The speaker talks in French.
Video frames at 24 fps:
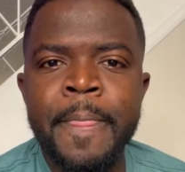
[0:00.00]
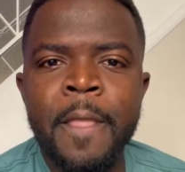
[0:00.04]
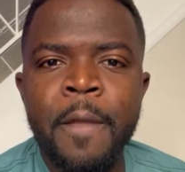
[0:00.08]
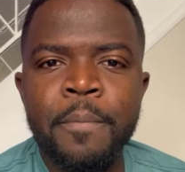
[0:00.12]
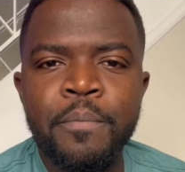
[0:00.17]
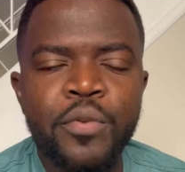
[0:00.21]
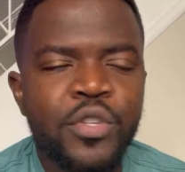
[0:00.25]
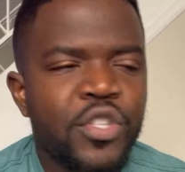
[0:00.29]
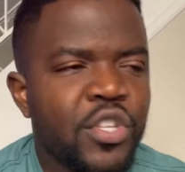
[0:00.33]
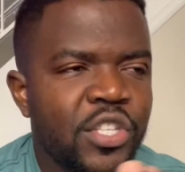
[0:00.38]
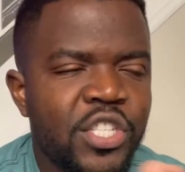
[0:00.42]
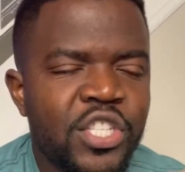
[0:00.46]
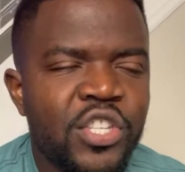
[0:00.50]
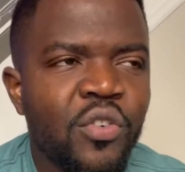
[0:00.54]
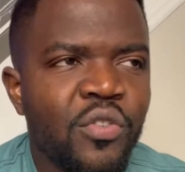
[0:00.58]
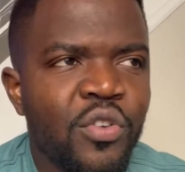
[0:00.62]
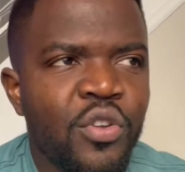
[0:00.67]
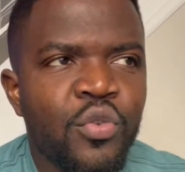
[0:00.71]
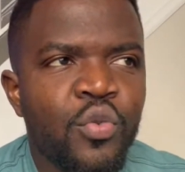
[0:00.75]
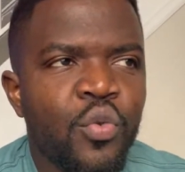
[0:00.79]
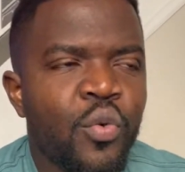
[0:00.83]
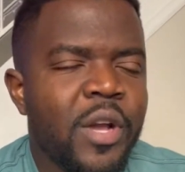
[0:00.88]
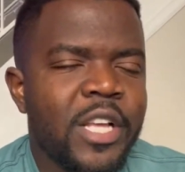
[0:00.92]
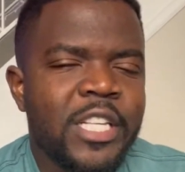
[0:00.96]
puisque si on ne
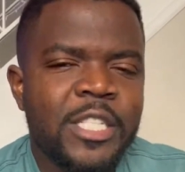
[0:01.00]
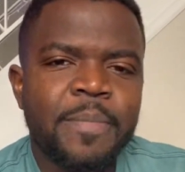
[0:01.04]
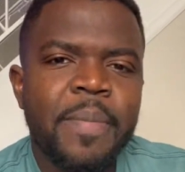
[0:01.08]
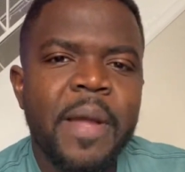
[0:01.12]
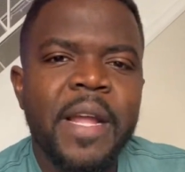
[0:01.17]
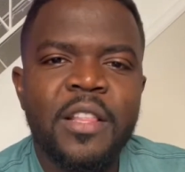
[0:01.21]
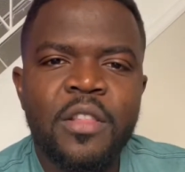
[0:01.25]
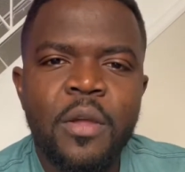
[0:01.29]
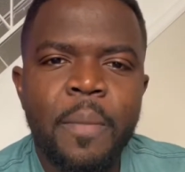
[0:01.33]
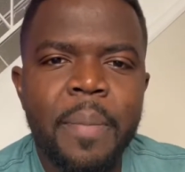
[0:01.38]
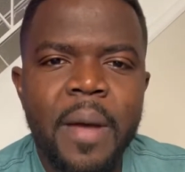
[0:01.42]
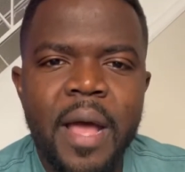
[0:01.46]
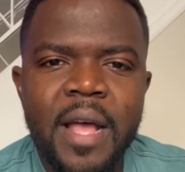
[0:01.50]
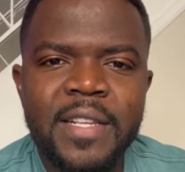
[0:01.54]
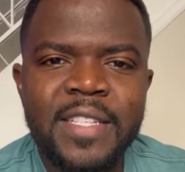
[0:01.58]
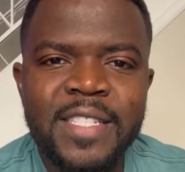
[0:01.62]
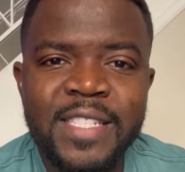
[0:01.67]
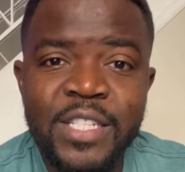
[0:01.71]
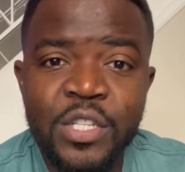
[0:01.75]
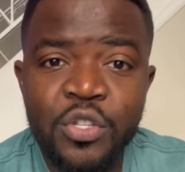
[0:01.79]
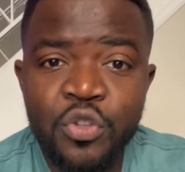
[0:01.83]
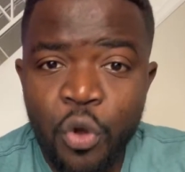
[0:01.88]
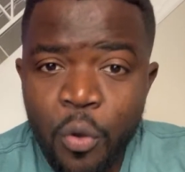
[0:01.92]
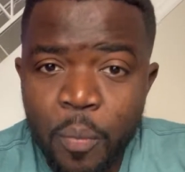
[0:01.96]
nous respecte pas,
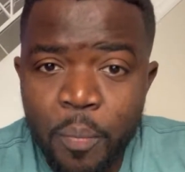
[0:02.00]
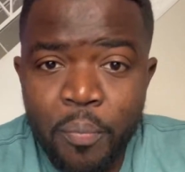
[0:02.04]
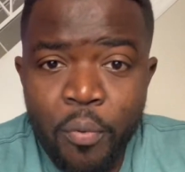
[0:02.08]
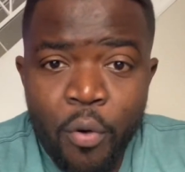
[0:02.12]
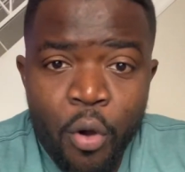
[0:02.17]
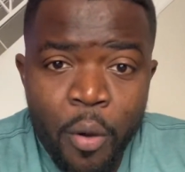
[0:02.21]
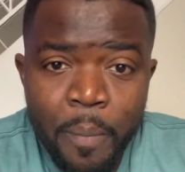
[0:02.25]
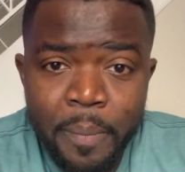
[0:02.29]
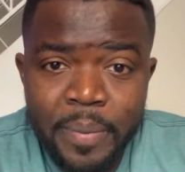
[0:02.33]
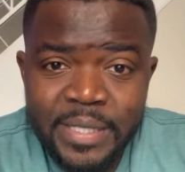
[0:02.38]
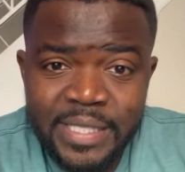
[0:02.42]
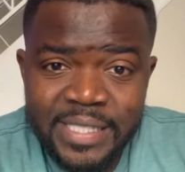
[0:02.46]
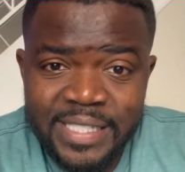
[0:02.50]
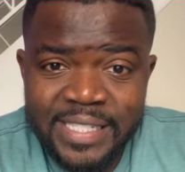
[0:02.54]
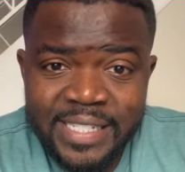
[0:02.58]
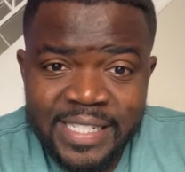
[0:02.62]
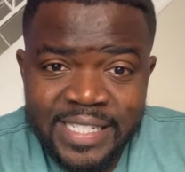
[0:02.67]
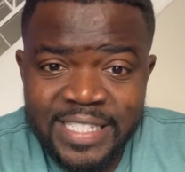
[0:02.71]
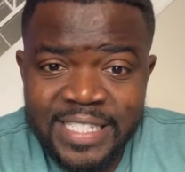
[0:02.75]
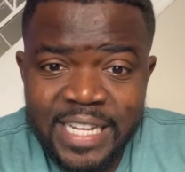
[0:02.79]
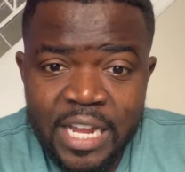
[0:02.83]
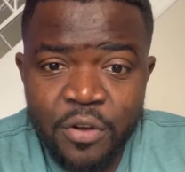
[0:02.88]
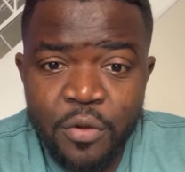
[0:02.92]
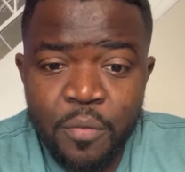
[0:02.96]
si nos propres
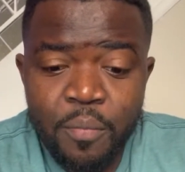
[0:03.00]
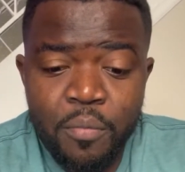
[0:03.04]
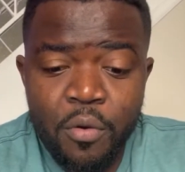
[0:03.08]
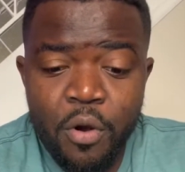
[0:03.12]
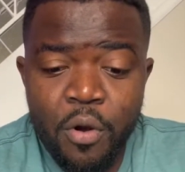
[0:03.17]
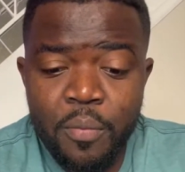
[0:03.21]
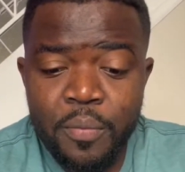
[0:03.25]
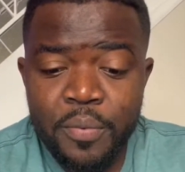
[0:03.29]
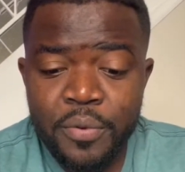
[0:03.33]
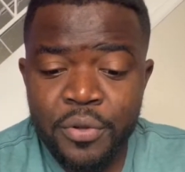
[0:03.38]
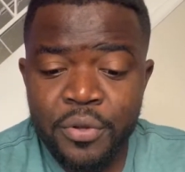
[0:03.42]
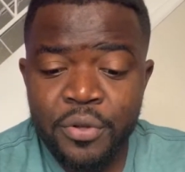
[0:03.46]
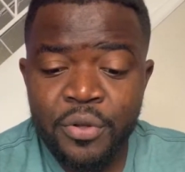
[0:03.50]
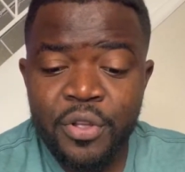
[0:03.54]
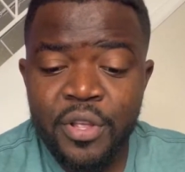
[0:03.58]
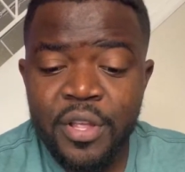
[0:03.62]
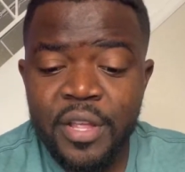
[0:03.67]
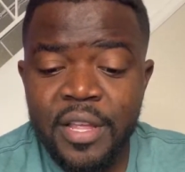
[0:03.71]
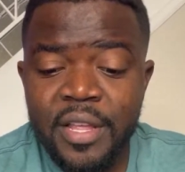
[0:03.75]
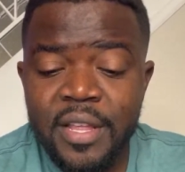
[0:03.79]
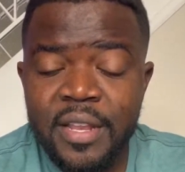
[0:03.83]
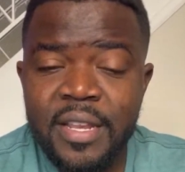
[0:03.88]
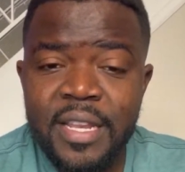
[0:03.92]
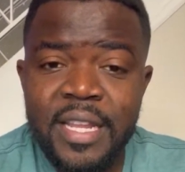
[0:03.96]
dirigeants, nos propres
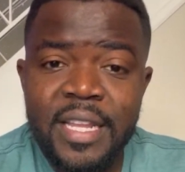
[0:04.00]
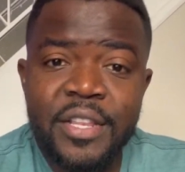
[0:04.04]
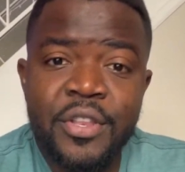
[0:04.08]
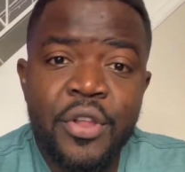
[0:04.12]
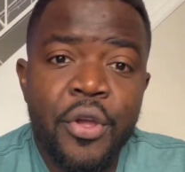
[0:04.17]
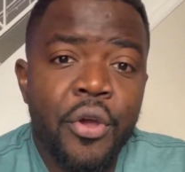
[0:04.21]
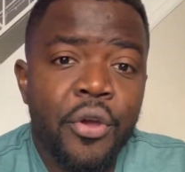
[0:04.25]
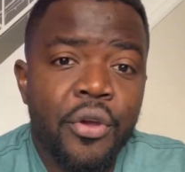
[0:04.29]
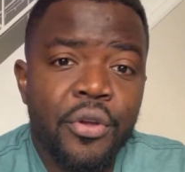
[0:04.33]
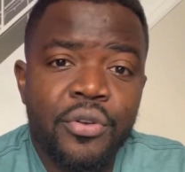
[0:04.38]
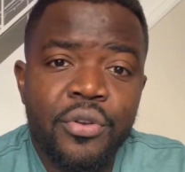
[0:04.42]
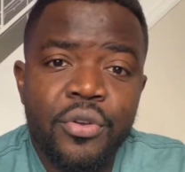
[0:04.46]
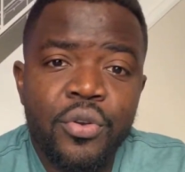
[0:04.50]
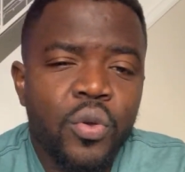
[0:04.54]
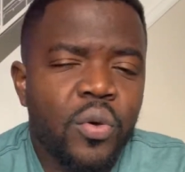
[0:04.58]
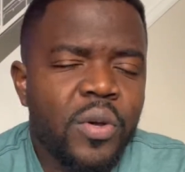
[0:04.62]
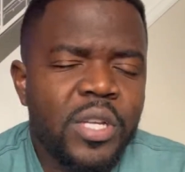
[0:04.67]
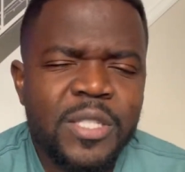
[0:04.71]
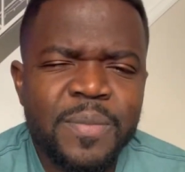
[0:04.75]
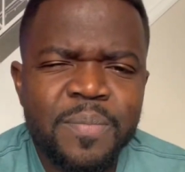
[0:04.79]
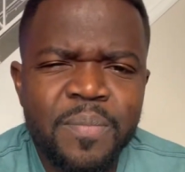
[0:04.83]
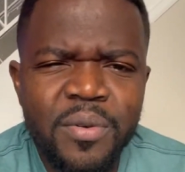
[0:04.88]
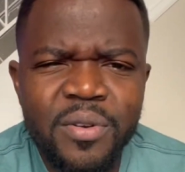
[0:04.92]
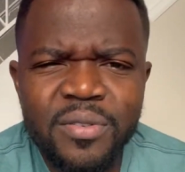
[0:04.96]
leaders ne nous
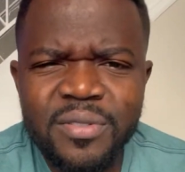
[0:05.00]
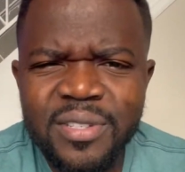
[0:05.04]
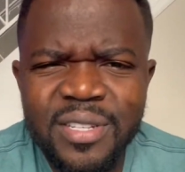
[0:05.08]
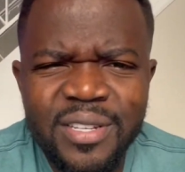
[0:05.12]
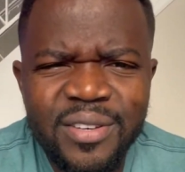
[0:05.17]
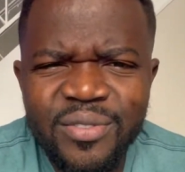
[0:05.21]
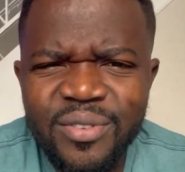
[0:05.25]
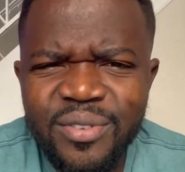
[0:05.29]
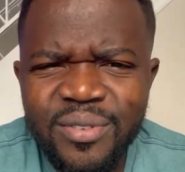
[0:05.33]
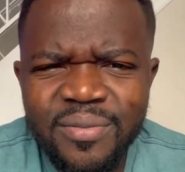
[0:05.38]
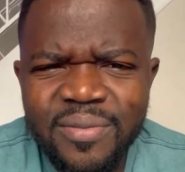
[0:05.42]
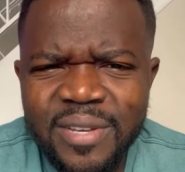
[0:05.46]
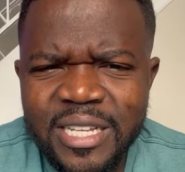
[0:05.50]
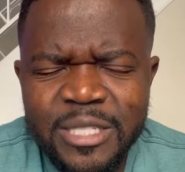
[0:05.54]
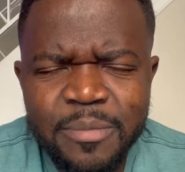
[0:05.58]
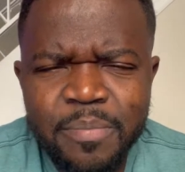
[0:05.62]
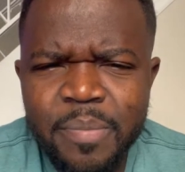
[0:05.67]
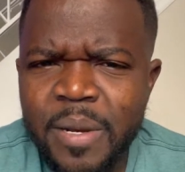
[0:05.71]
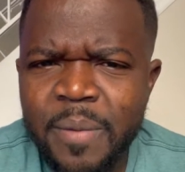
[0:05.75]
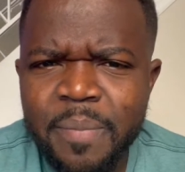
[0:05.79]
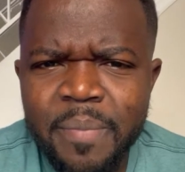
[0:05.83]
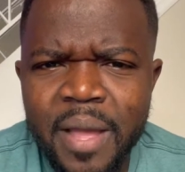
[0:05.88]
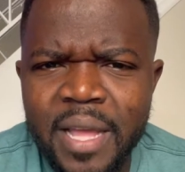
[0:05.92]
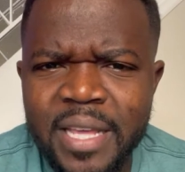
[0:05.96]

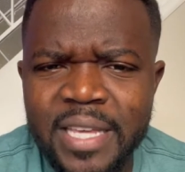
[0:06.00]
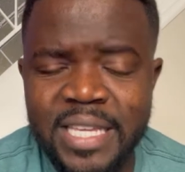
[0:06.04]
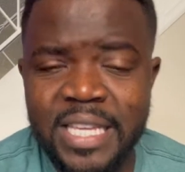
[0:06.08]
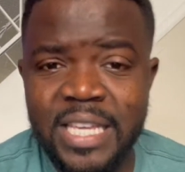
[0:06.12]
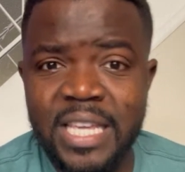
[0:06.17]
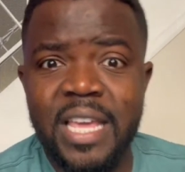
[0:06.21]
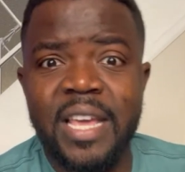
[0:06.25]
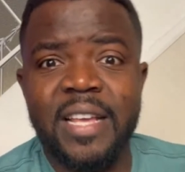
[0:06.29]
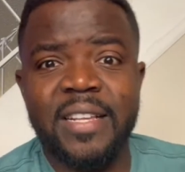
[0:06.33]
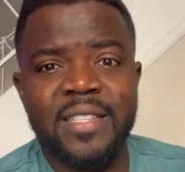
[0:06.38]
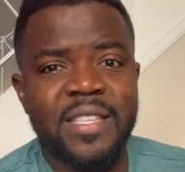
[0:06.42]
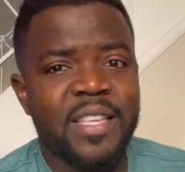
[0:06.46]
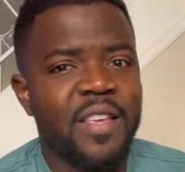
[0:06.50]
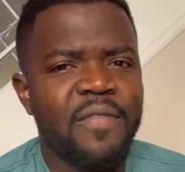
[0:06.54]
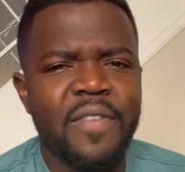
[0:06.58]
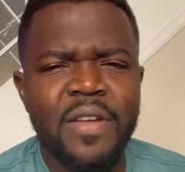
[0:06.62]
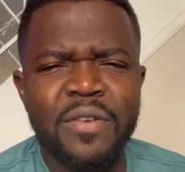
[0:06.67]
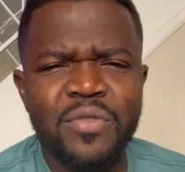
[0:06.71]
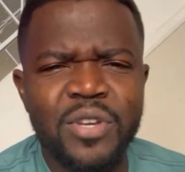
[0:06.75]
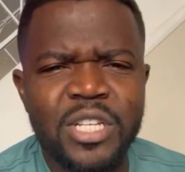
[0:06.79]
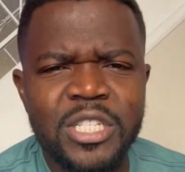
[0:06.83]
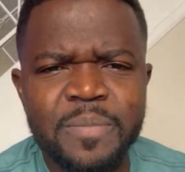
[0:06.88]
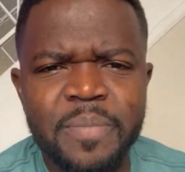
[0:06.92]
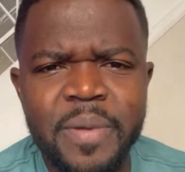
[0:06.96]
respectent, pas, qui est-ce qui va nous
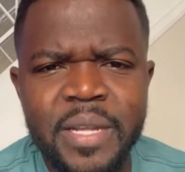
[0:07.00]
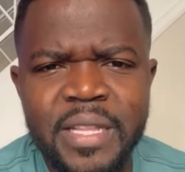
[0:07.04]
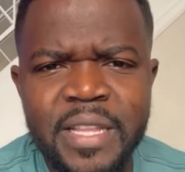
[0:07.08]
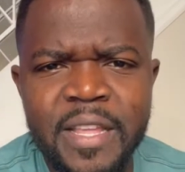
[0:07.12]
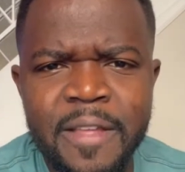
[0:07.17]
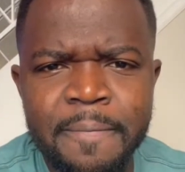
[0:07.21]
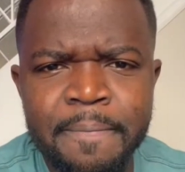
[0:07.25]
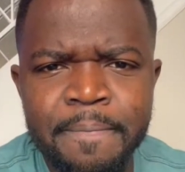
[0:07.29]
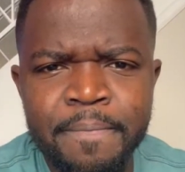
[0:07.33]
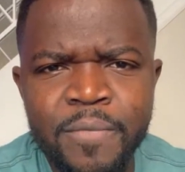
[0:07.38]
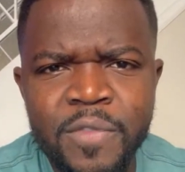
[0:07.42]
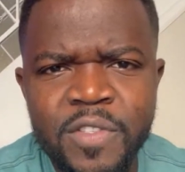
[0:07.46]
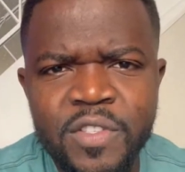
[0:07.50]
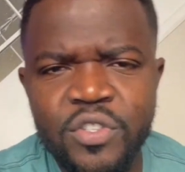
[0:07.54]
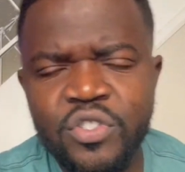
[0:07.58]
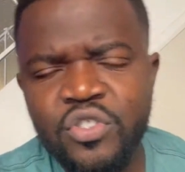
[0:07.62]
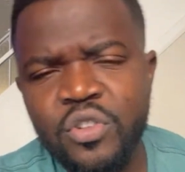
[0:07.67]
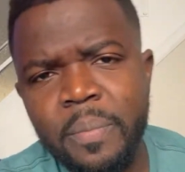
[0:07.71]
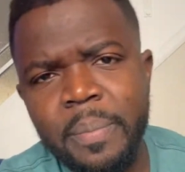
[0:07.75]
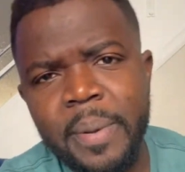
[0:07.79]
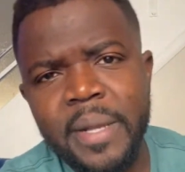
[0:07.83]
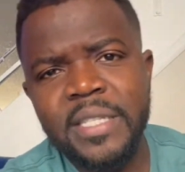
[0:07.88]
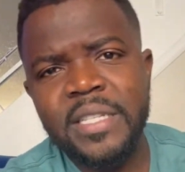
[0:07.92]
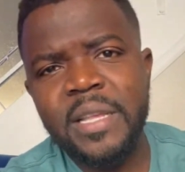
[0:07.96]
respecter Ce ne sont
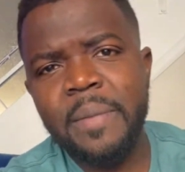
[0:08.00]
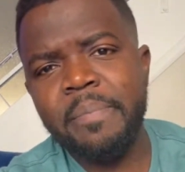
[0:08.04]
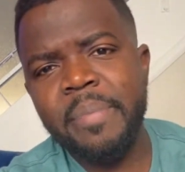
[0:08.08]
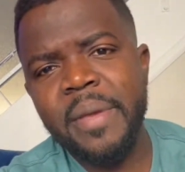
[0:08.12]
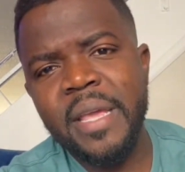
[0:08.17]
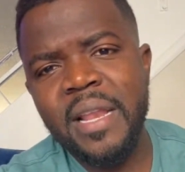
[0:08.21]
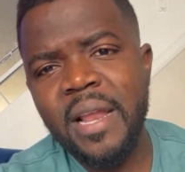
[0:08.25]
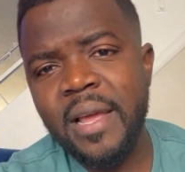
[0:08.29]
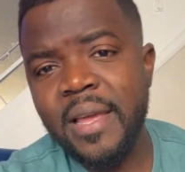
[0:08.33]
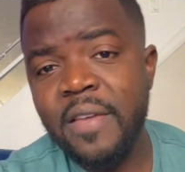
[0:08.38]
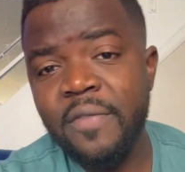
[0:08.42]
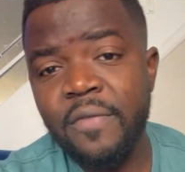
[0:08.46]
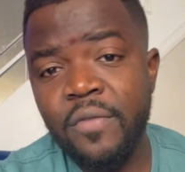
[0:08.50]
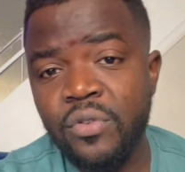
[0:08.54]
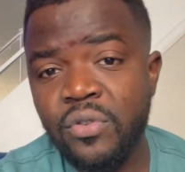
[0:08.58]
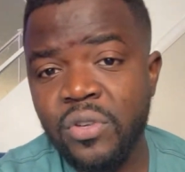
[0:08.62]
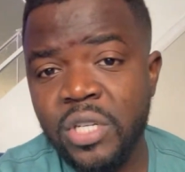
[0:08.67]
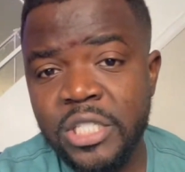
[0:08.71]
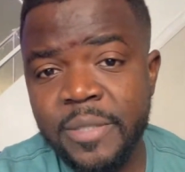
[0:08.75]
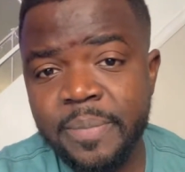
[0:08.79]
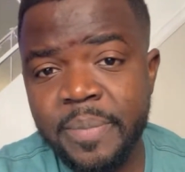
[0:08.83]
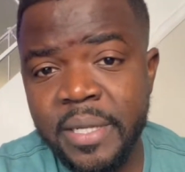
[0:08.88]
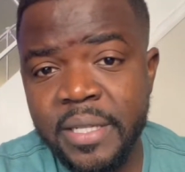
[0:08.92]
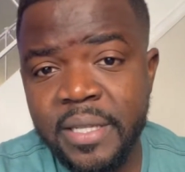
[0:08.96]
pas ces pays-là qui vont nous
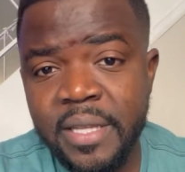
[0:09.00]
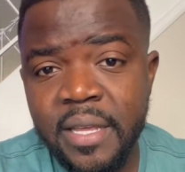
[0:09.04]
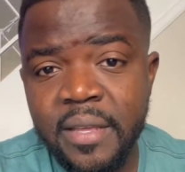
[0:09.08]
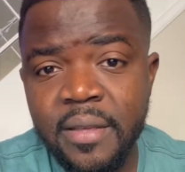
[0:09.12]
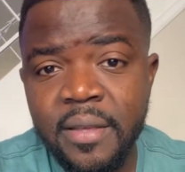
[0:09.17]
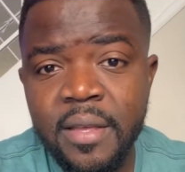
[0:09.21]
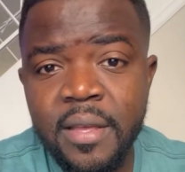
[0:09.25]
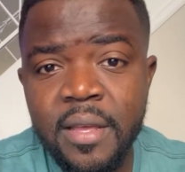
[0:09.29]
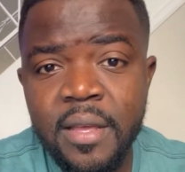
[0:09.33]
respecter.